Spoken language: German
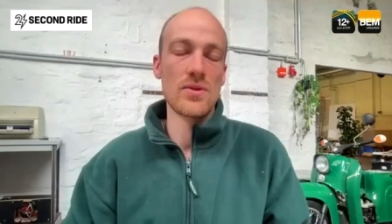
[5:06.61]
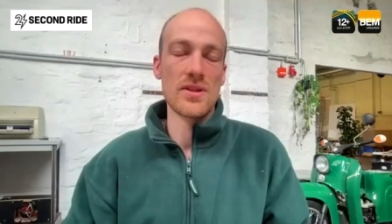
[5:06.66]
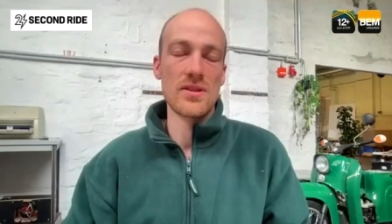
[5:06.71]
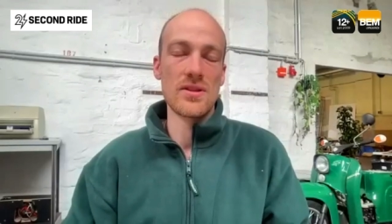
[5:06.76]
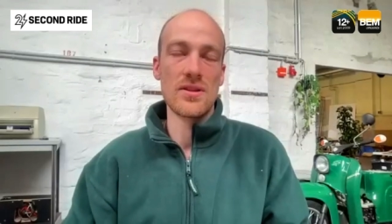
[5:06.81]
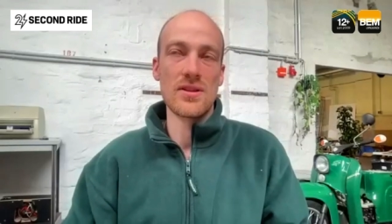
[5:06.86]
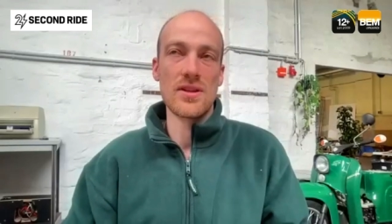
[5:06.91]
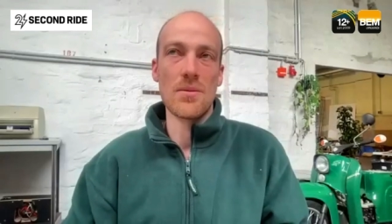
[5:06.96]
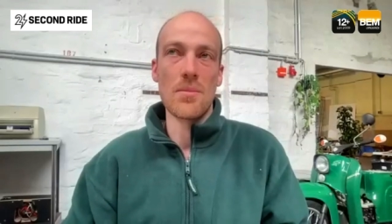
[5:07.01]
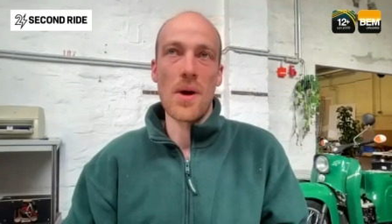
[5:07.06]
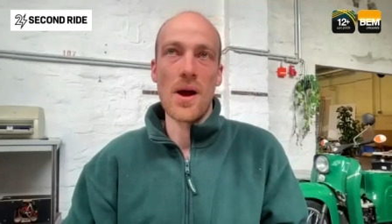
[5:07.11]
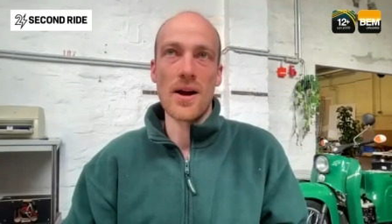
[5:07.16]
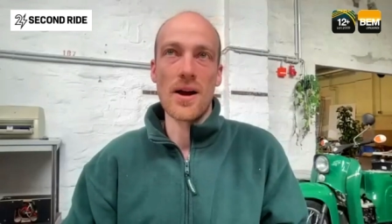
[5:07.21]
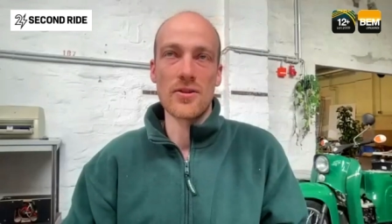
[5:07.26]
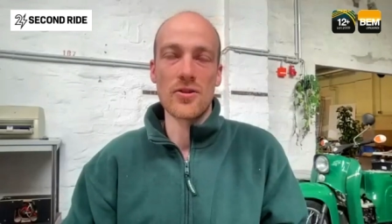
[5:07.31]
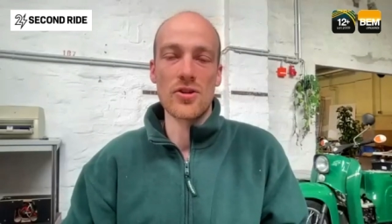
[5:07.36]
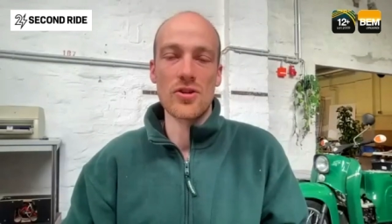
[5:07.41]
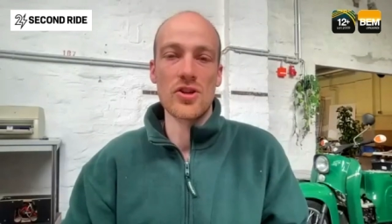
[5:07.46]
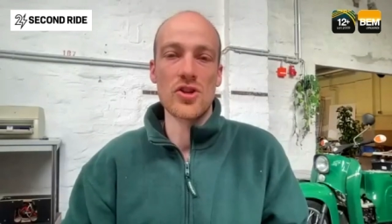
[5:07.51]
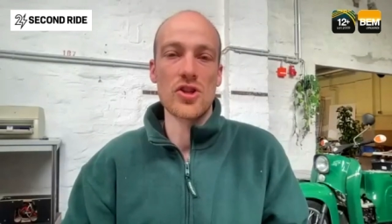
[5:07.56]
dass sich der
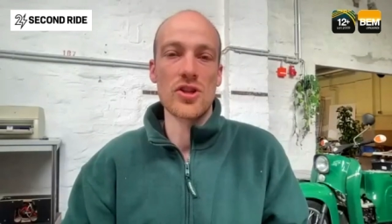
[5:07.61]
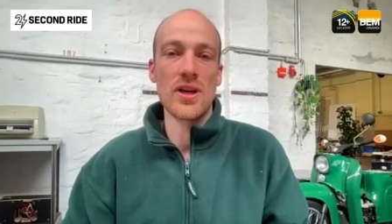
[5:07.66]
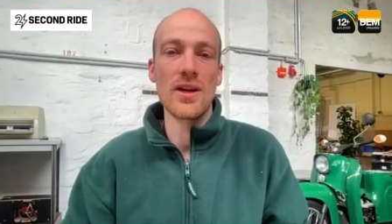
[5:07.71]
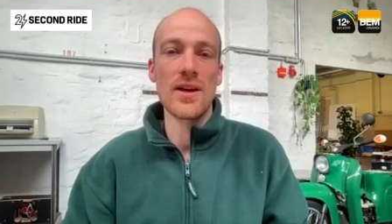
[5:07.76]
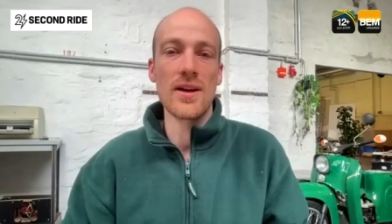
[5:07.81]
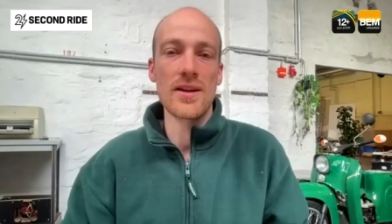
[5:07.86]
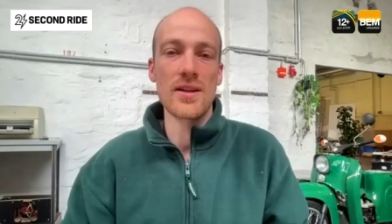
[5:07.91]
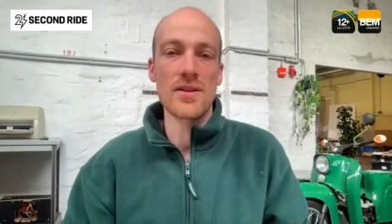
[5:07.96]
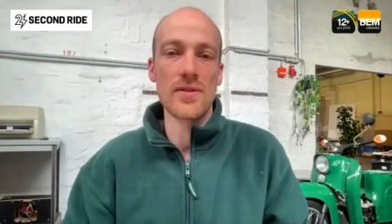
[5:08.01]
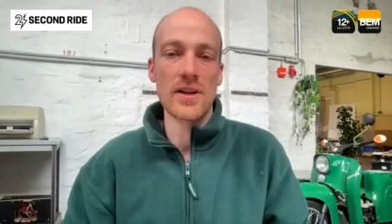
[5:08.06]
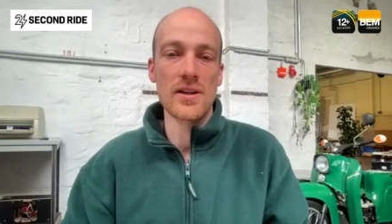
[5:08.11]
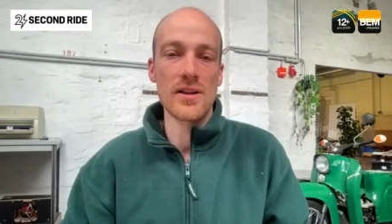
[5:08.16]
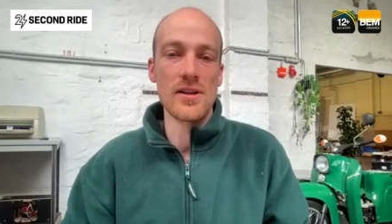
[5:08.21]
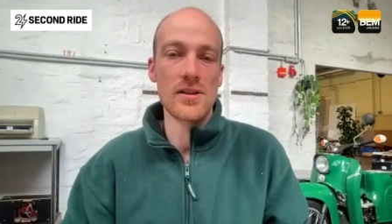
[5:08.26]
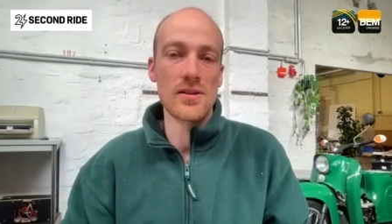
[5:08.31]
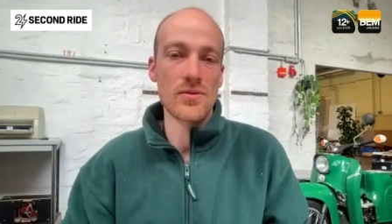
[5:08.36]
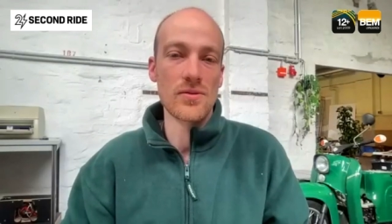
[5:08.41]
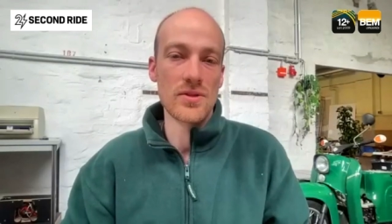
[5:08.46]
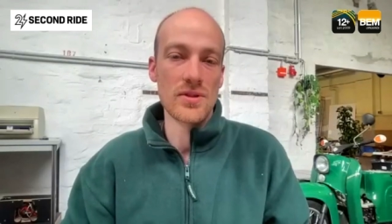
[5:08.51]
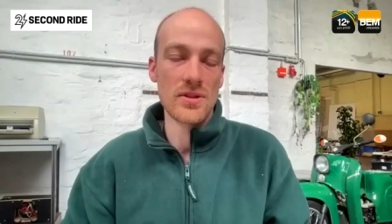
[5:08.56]
Markt deutlich schneller
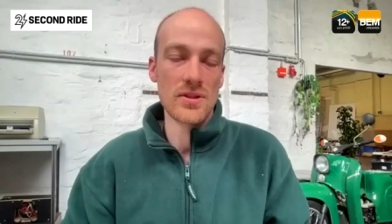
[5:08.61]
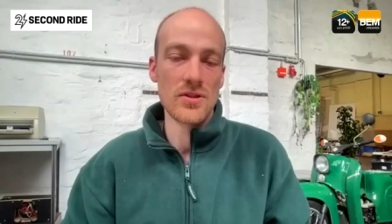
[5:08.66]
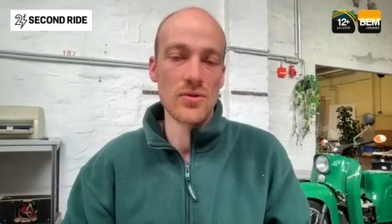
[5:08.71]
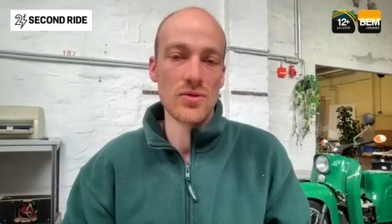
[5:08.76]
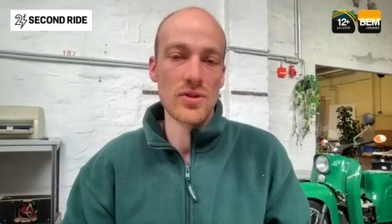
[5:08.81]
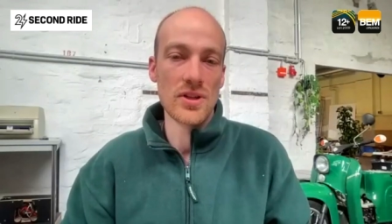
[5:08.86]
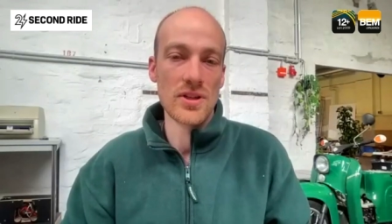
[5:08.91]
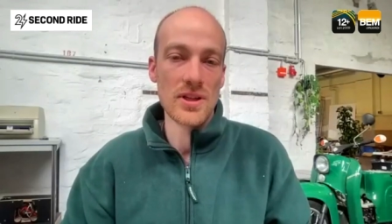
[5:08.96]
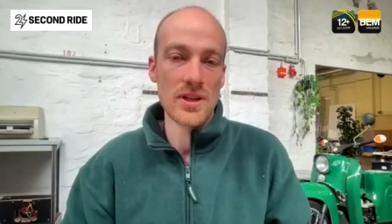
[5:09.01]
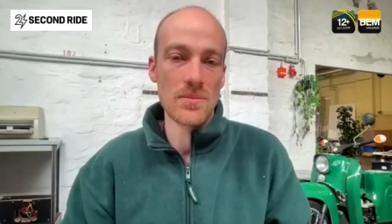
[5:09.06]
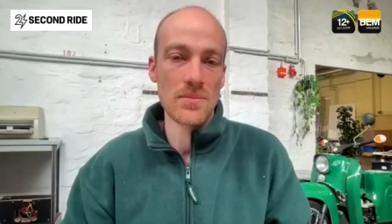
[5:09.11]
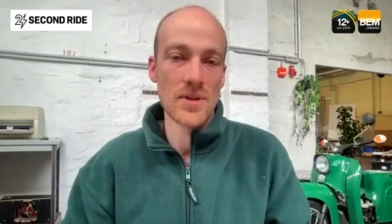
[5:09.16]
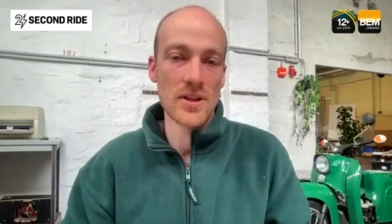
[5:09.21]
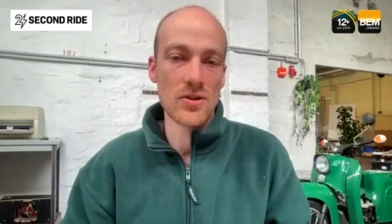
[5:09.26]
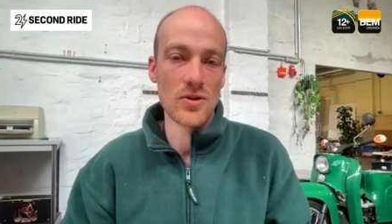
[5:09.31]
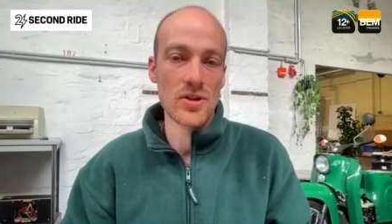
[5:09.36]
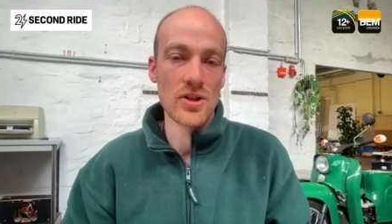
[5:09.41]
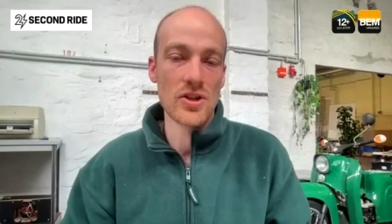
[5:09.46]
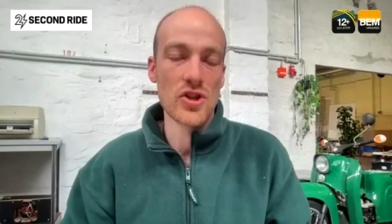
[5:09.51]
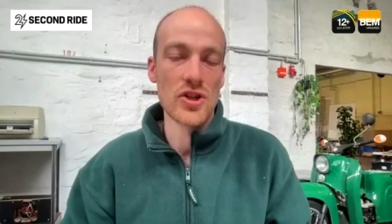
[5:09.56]
entwickelt und sich die Unternehmen da
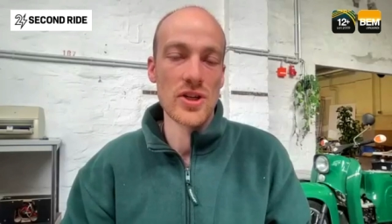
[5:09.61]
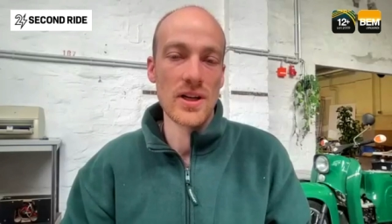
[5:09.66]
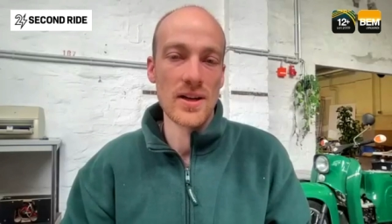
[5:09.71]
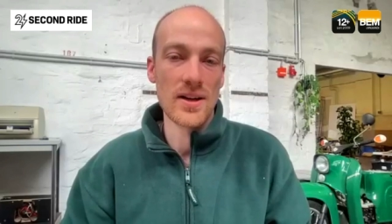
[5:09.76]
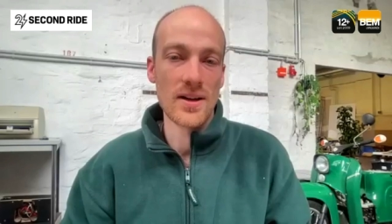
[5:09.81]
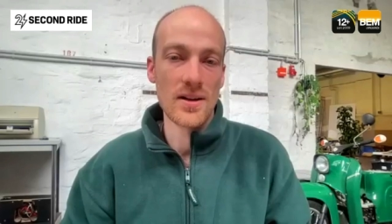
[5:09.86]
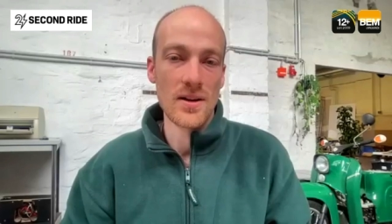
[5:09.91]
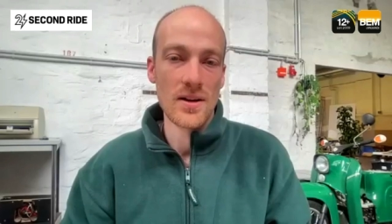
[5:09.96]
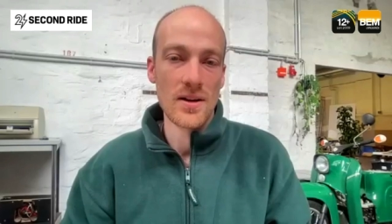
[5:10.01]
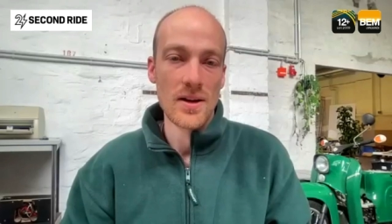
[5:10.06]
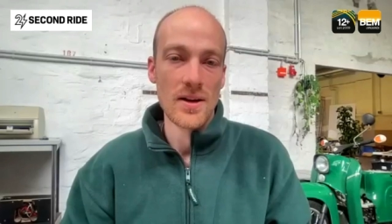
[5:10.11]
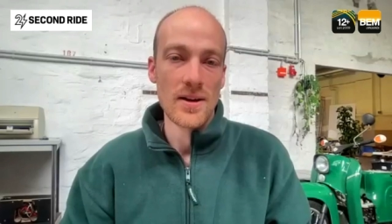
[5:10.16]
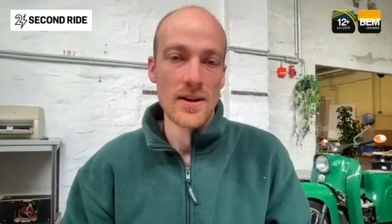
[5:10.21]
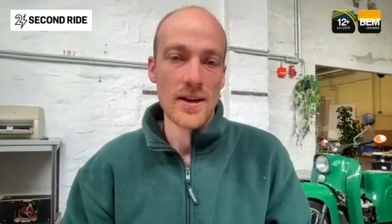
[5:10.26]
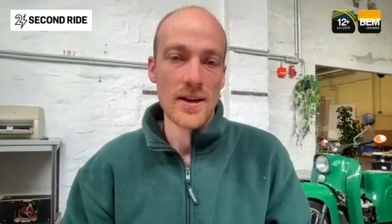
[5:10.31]
deutlich schneller